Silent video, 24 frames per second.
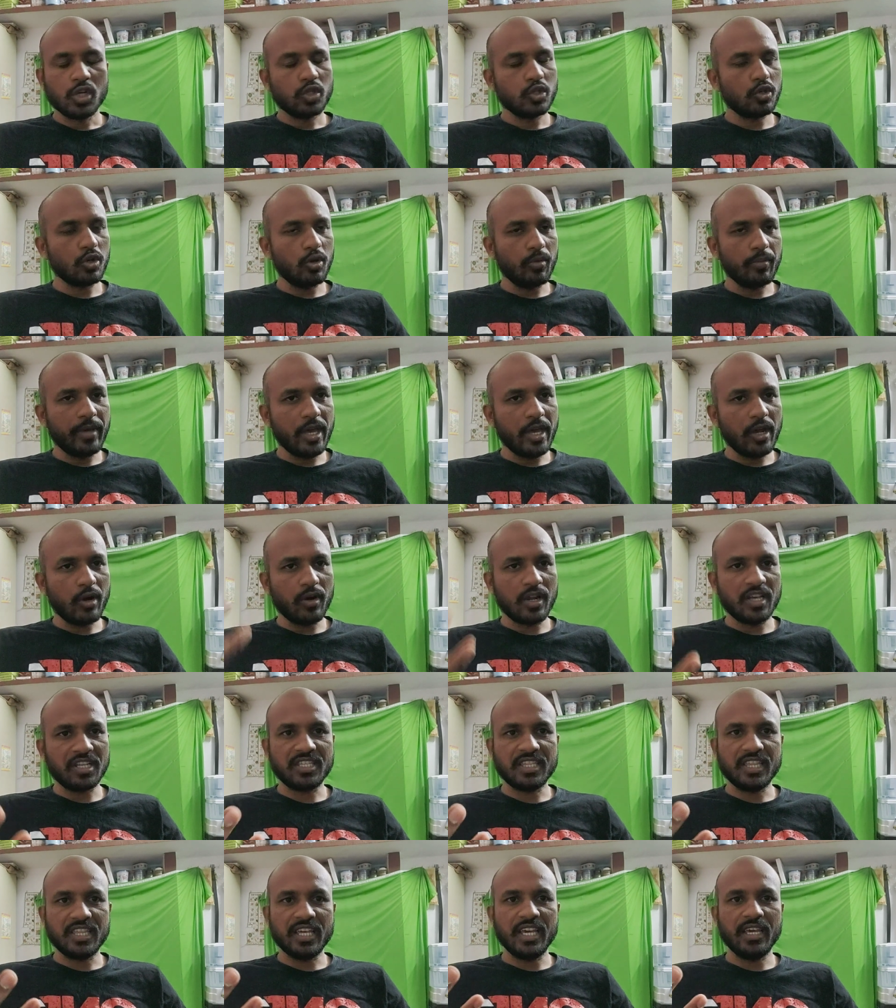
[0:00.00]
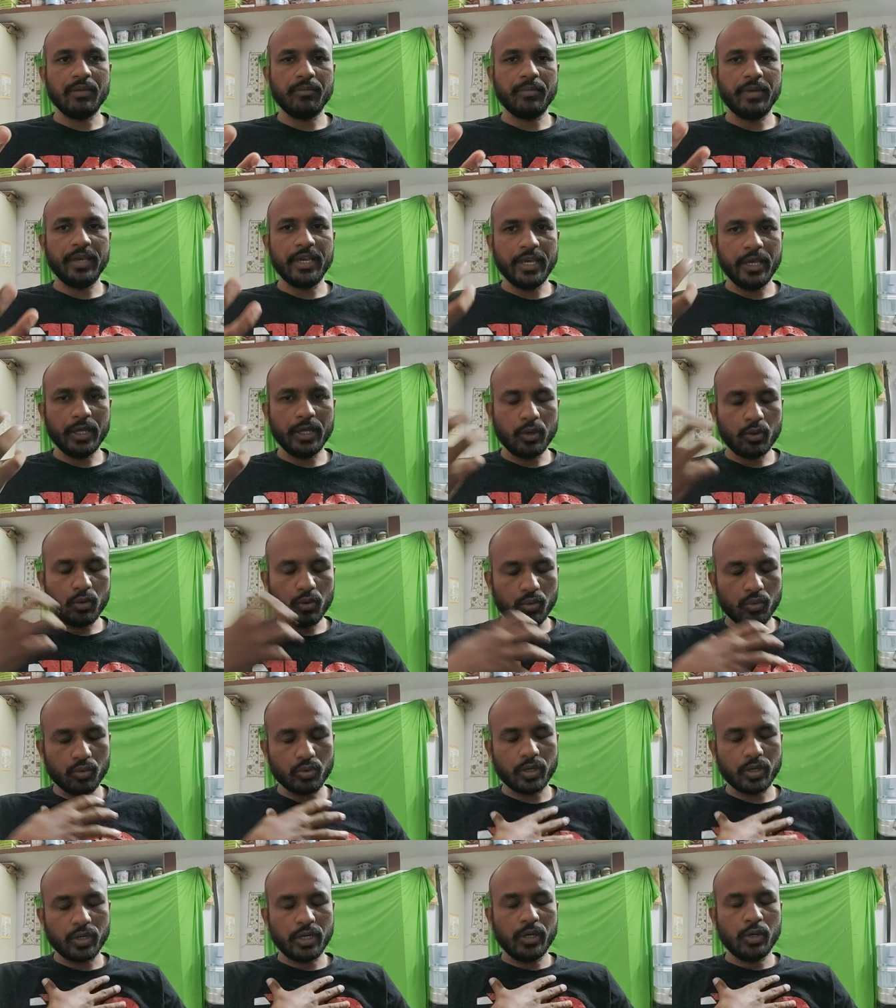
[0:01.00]
సో మీరు నచ్చితే
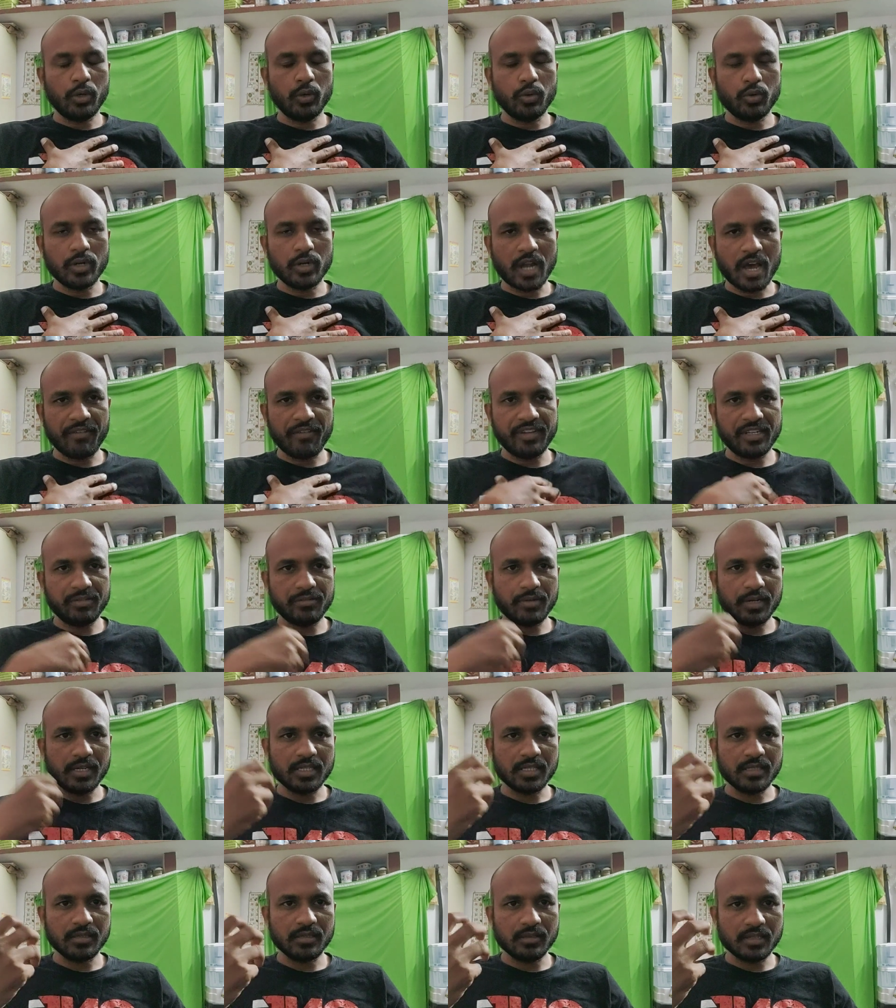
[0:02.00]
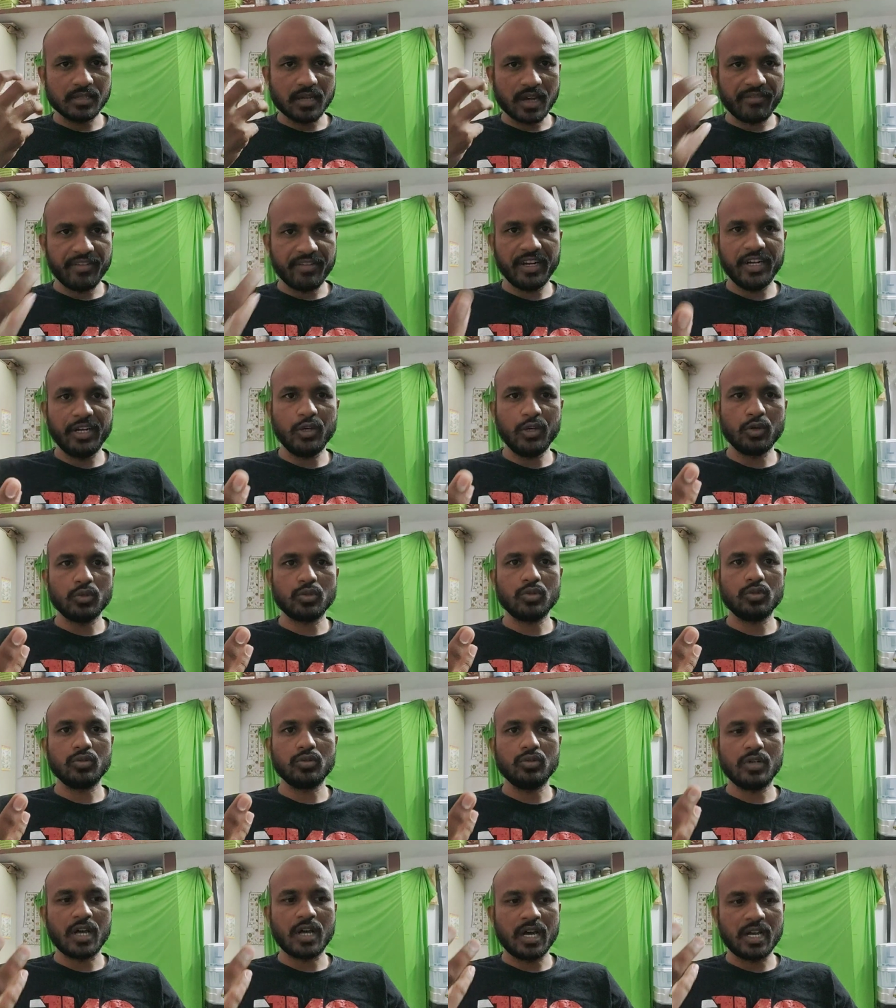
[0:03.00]
మీరుకు నా విజువల్స్ నా వీడియోస్
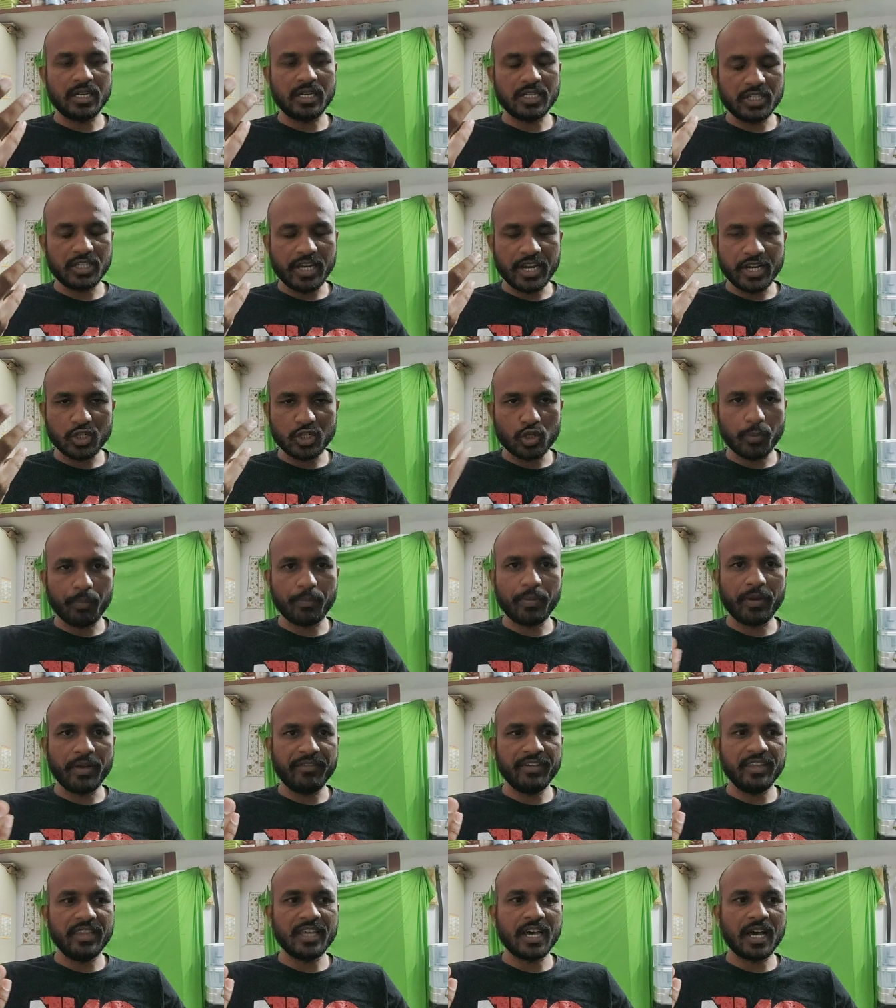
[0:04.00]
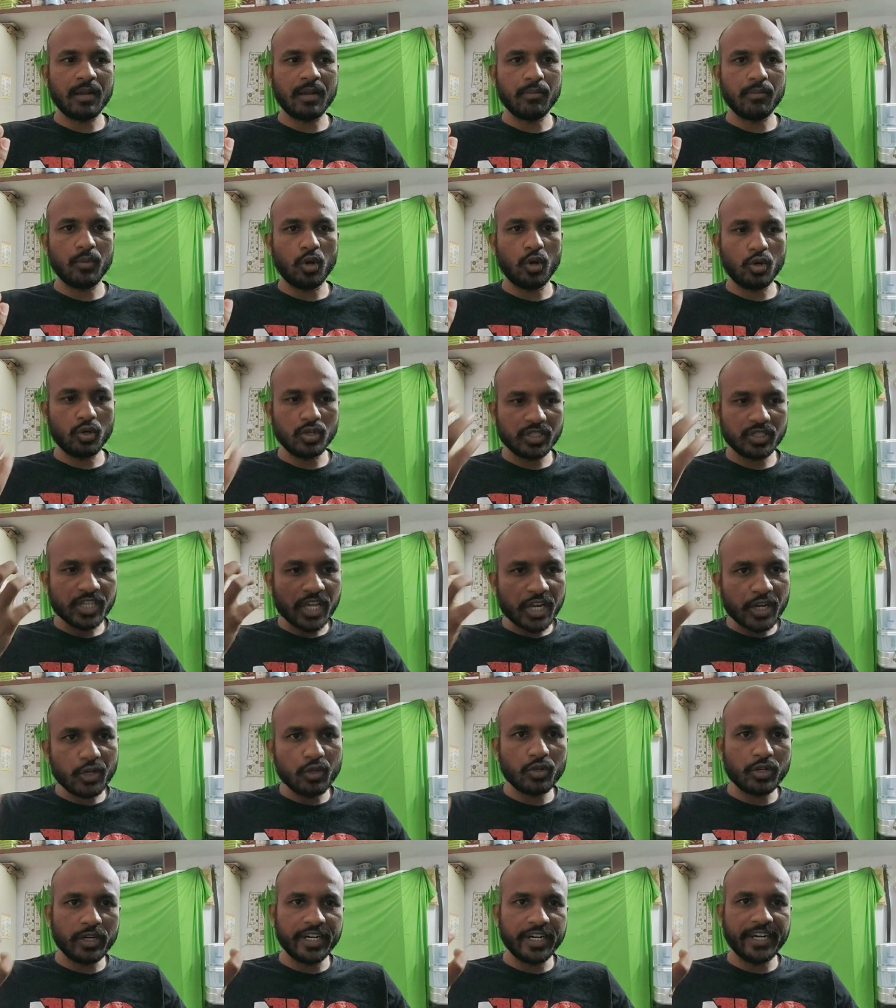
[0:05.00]
నా నేను చెప్పే విధానంలో
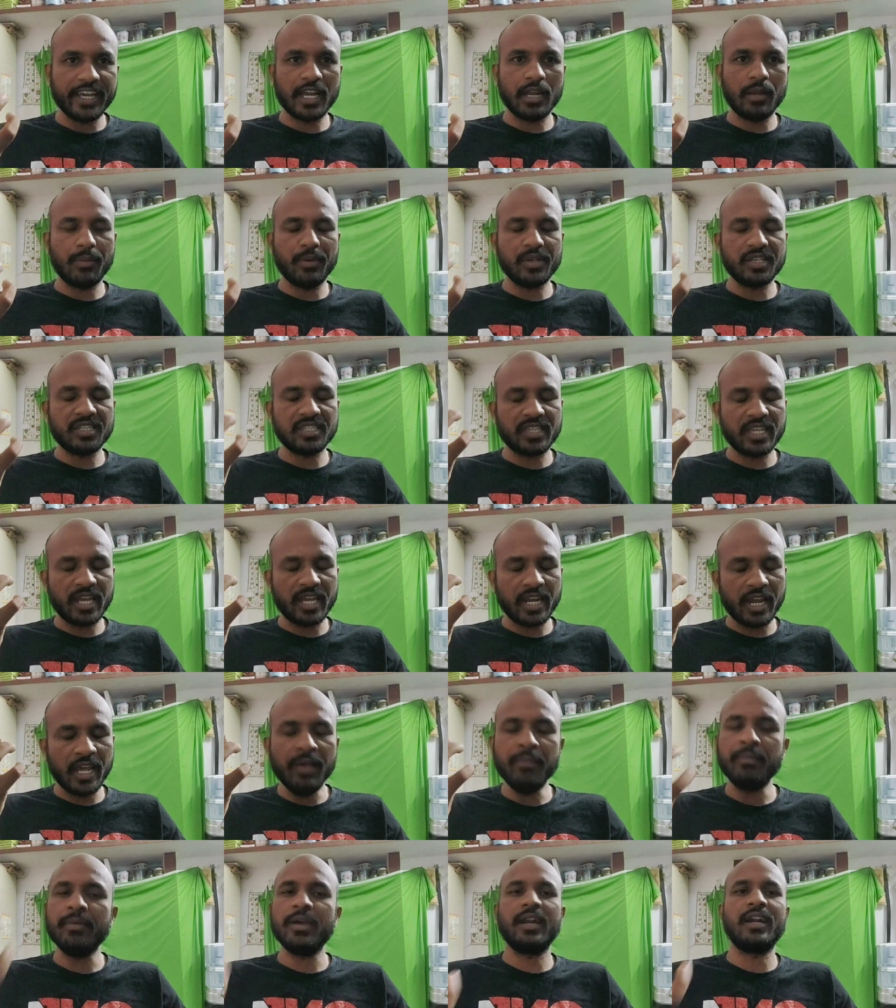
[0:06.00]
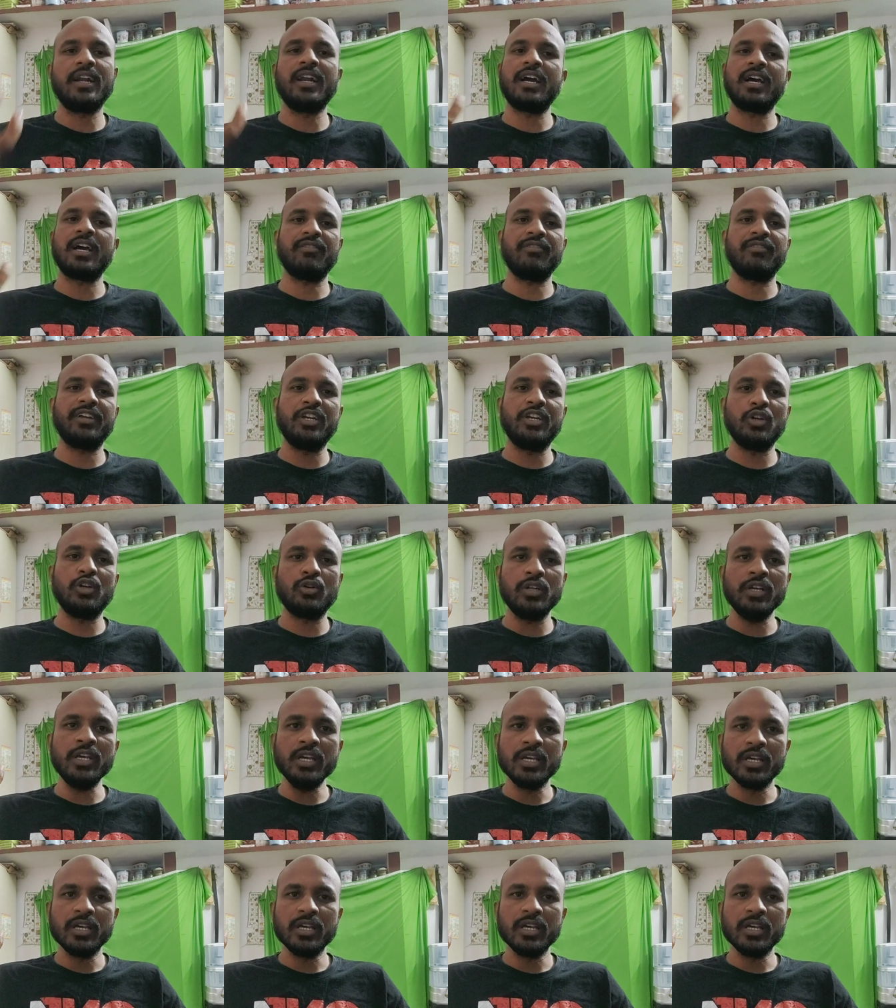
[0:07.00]
జెన్యూనిటీ అనిపిస్తేనే మీరు నా వీడియోని